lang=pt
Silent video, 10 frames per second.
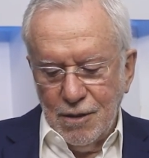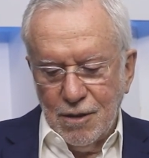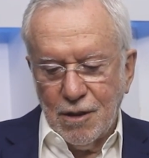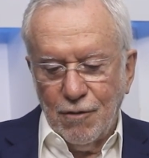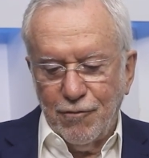
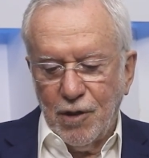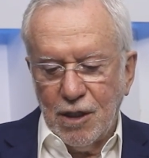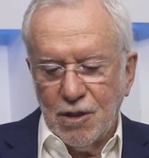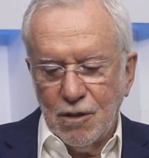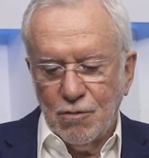estão
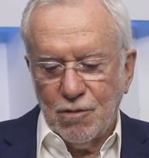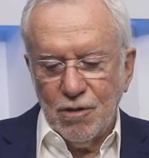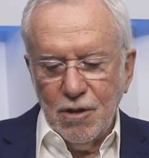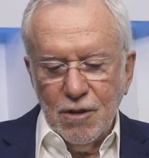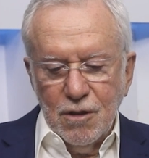foragidos
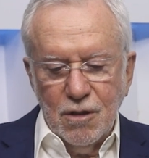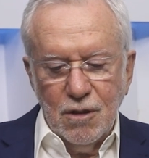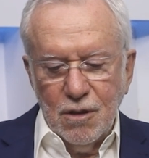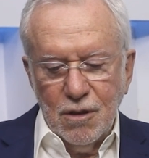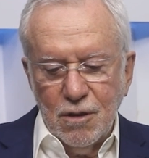
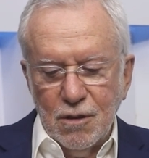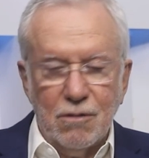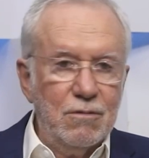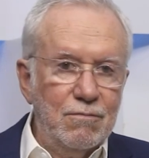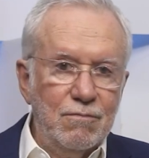e